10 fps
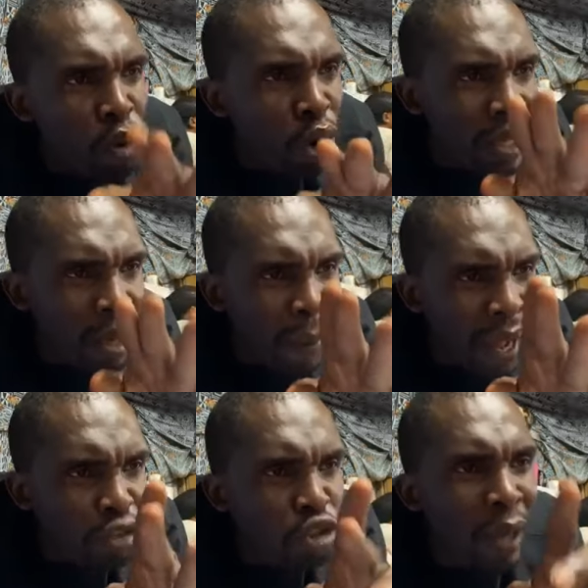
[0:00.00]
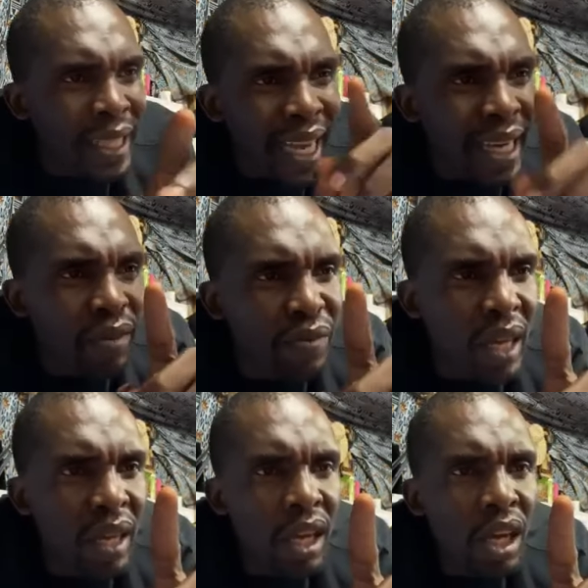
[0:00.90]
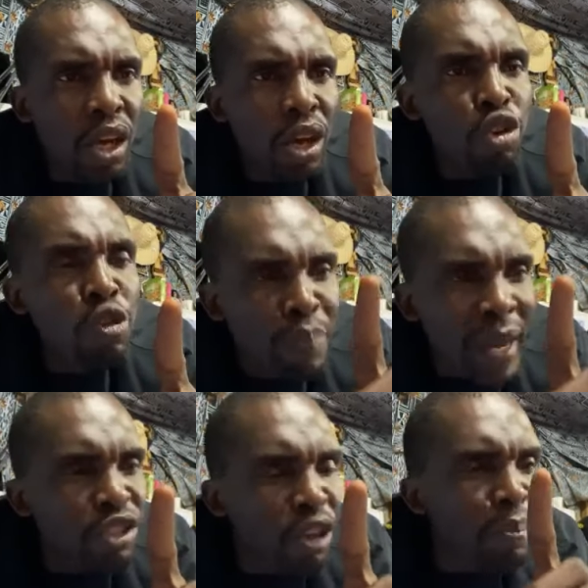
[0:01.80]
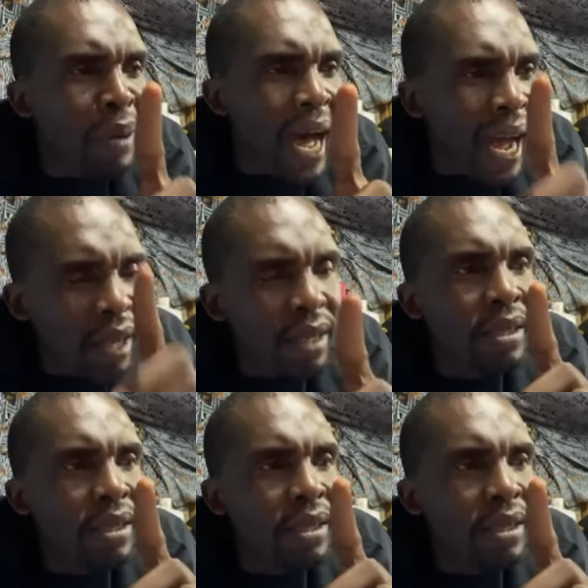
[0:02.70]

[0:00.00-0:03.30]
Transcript: au départ, tu dois sacrifier une personne par an.